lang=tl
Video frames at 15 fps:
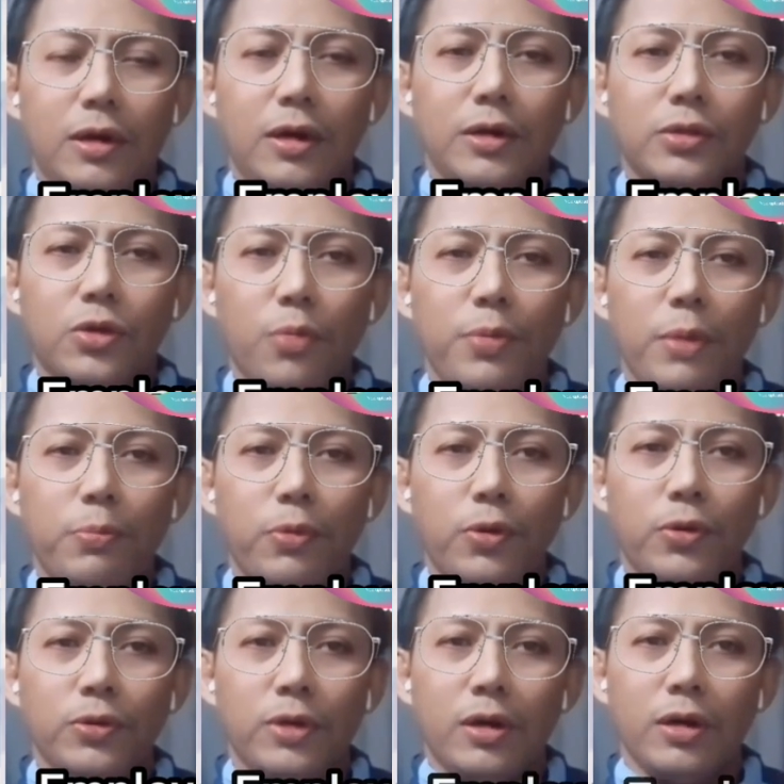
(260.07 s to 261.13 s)
at kopya
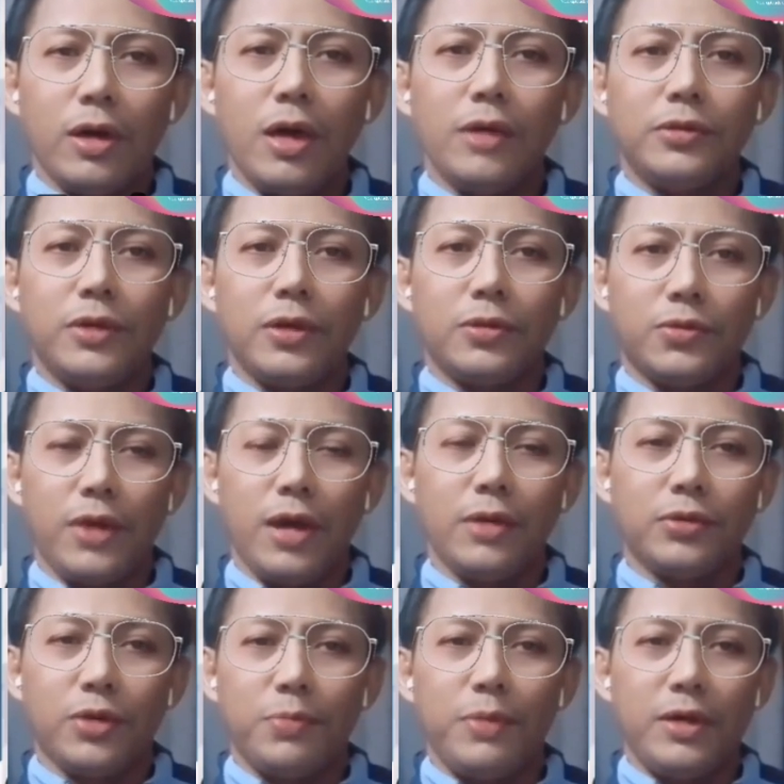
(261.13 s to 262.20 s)
po ng exit re
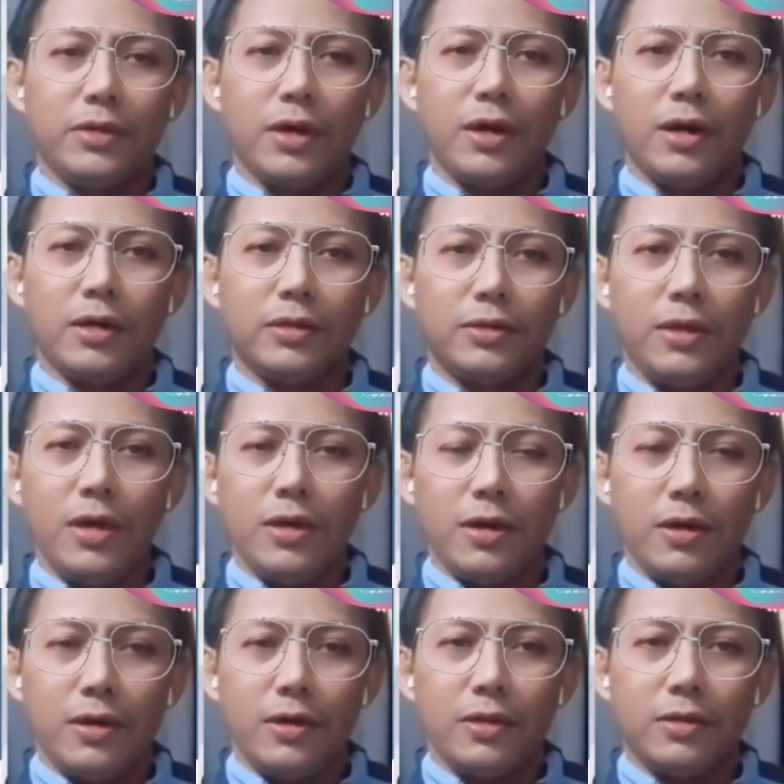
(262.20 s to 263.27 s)
entry visa at
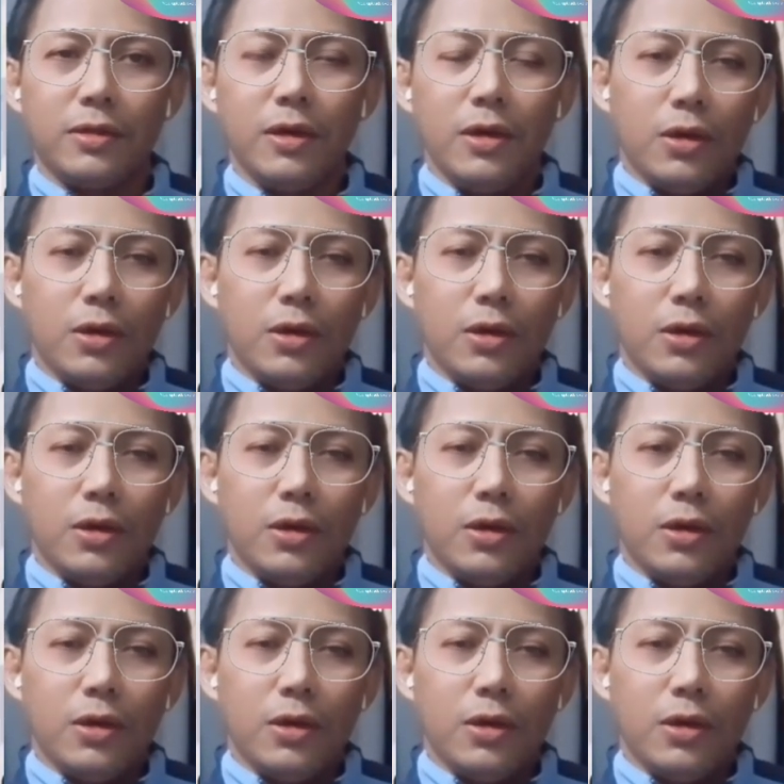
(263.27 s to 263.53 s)
ticket